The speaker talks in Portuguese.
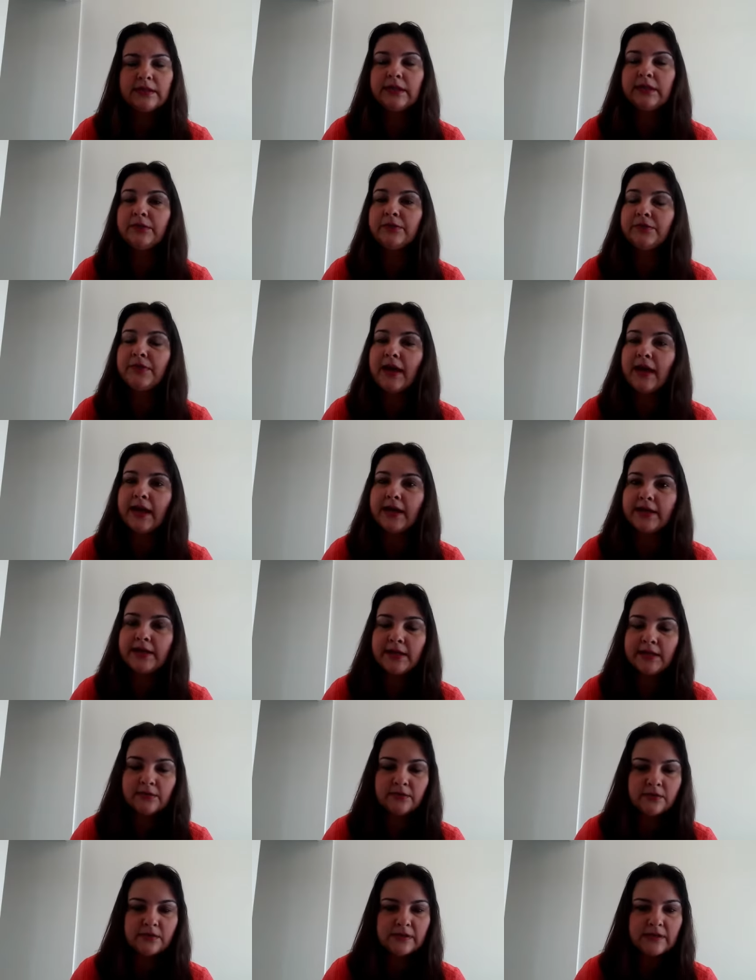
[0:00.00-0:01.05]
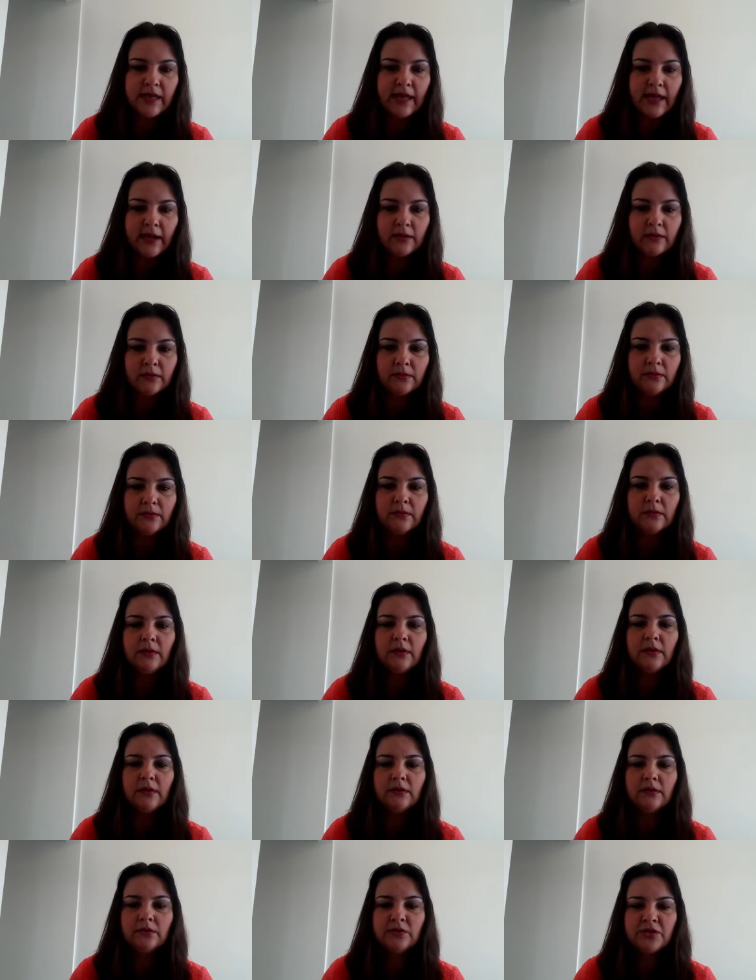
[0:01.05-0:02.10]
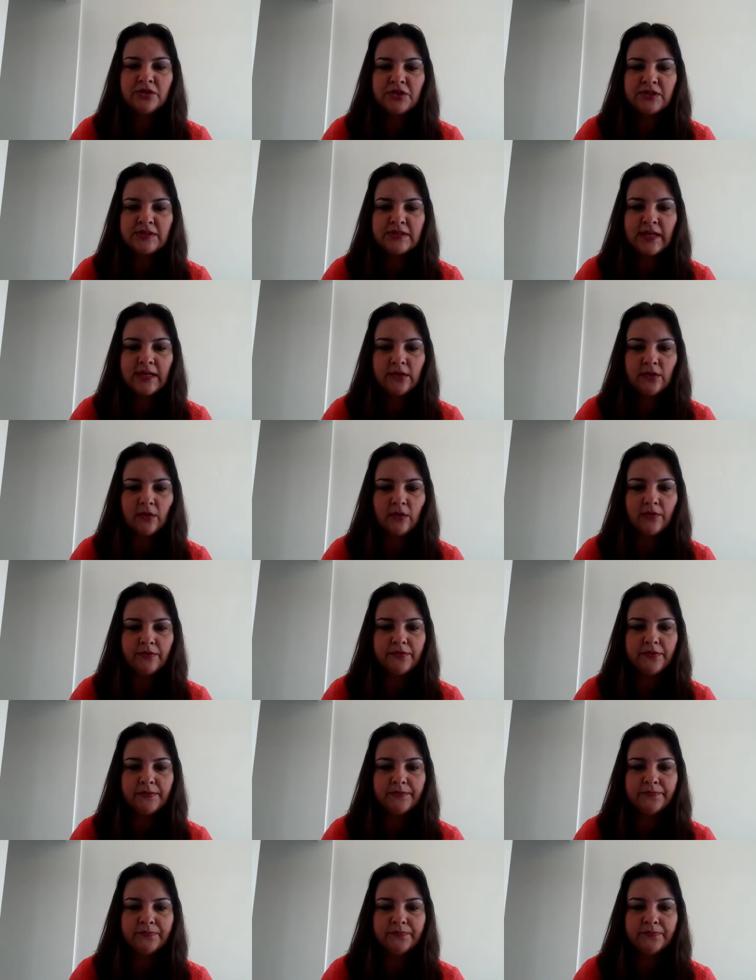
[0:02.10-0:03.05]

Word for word: triunfaria no século XIX.